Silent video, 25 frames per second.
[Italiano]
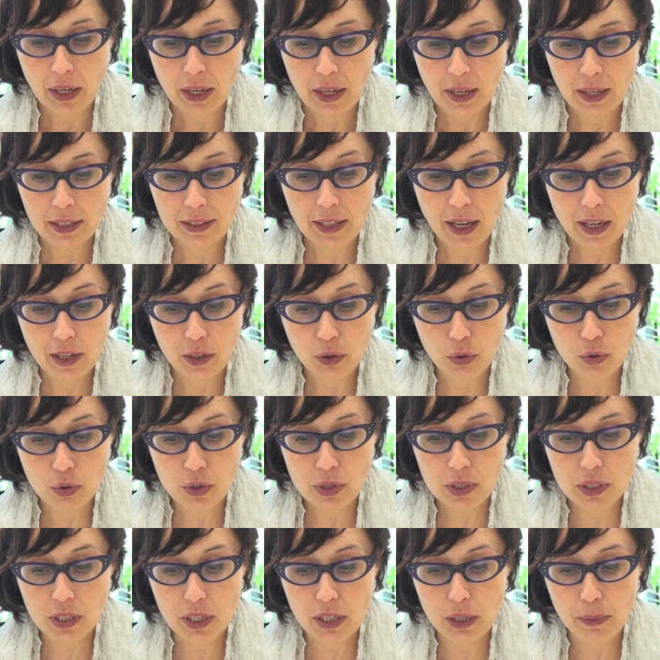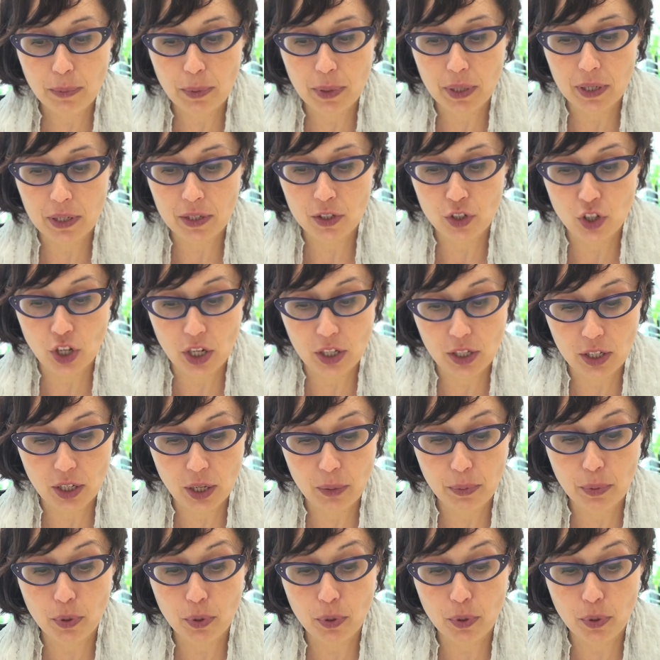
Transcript: e dare consigli per scegliere il